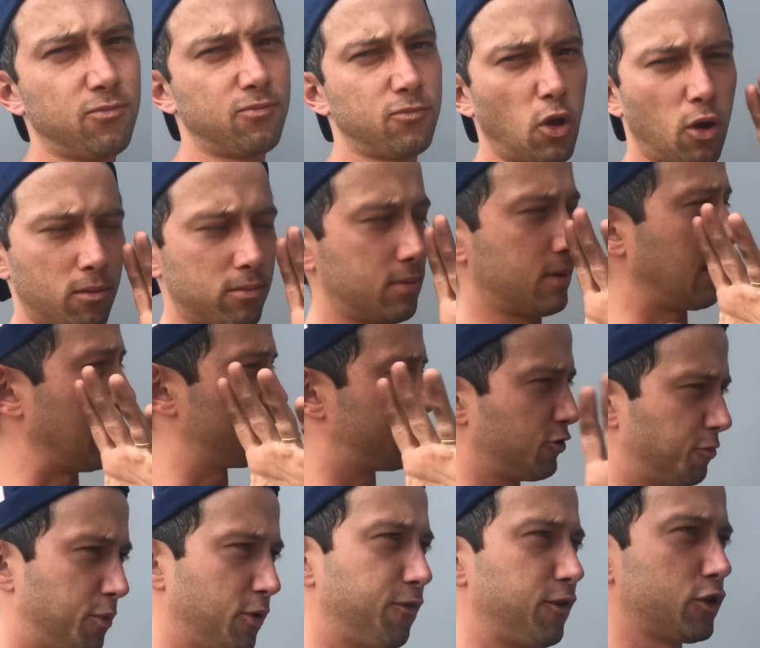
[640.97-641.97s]
to, aquele
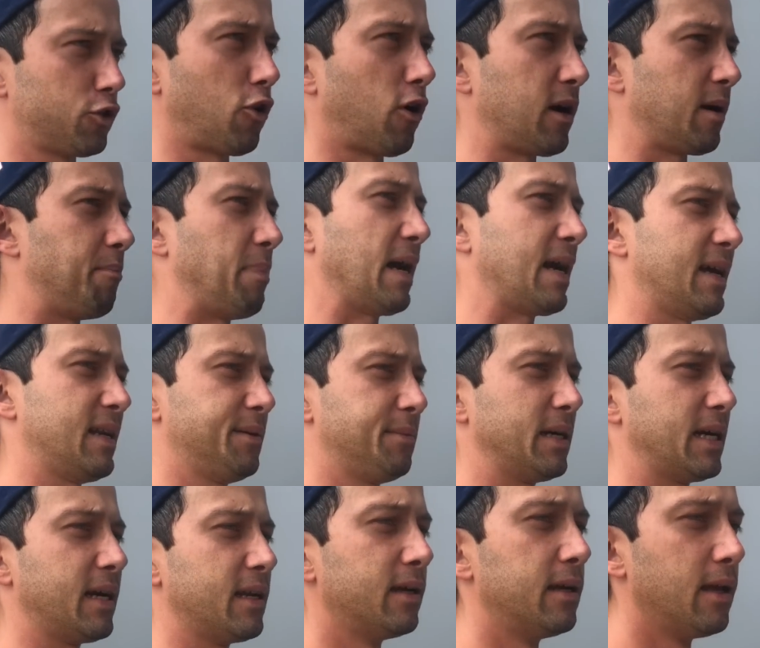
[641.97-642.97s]
subwoofer toca pra caramba,
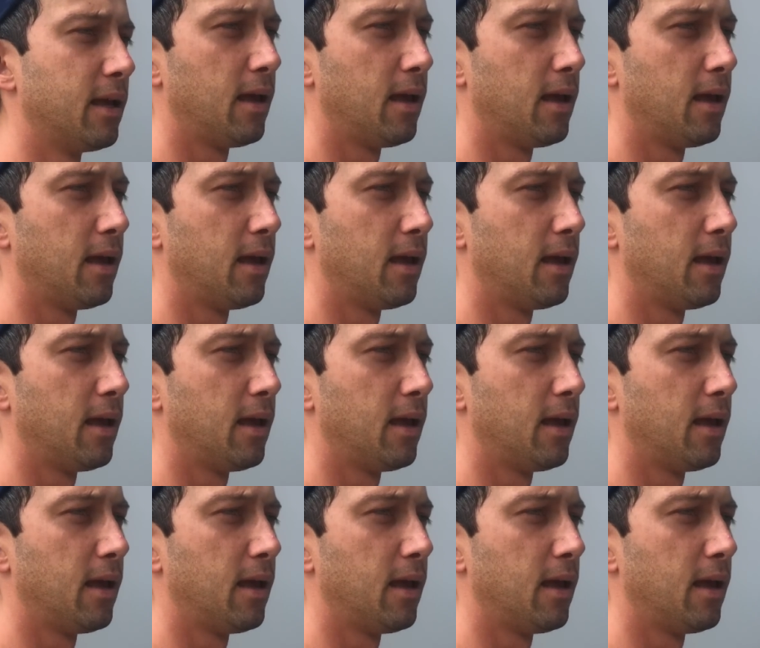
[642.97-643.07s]
cara.